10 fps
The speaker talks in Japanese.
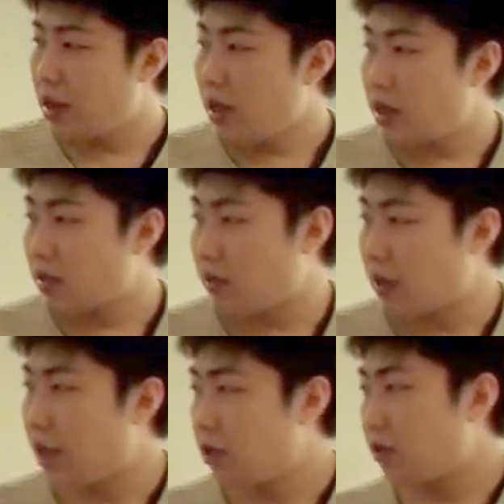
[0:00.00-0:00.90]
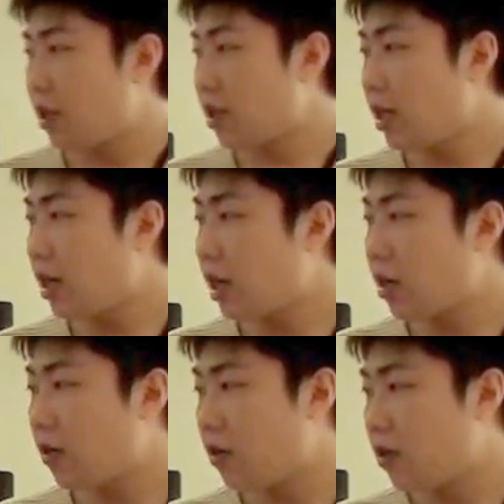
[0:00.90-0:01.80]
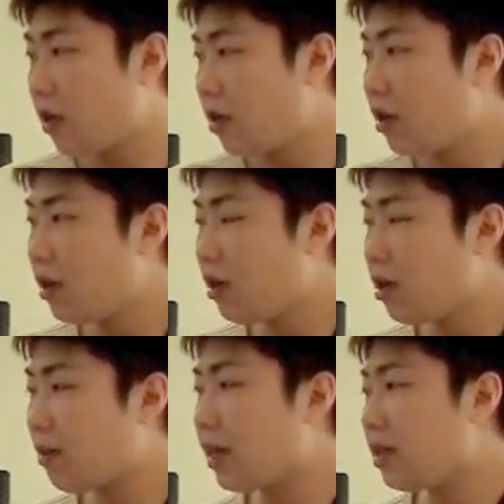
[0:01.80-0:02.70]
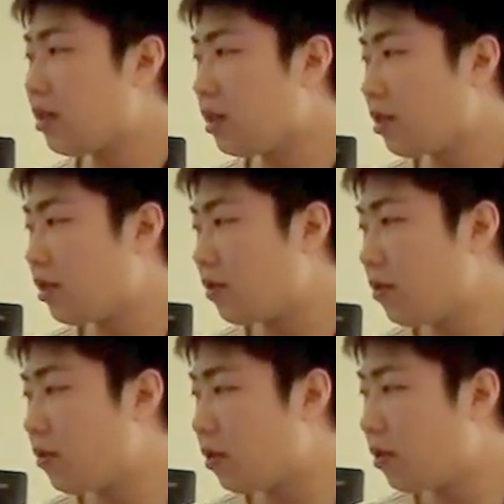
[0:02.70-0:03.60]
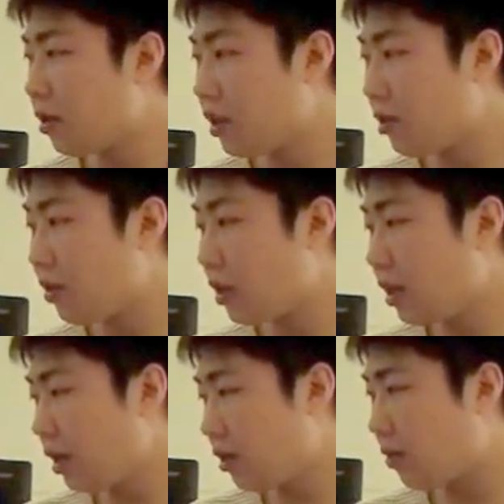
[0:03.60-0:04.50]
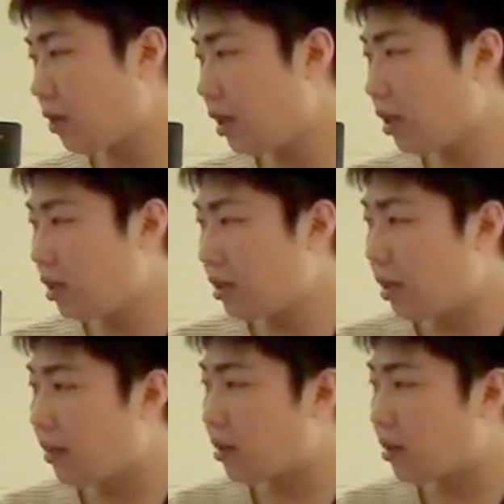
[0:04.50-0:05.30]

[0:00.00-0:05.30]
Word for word: らがその対象にした核の、一致っていうのを一手で評価してい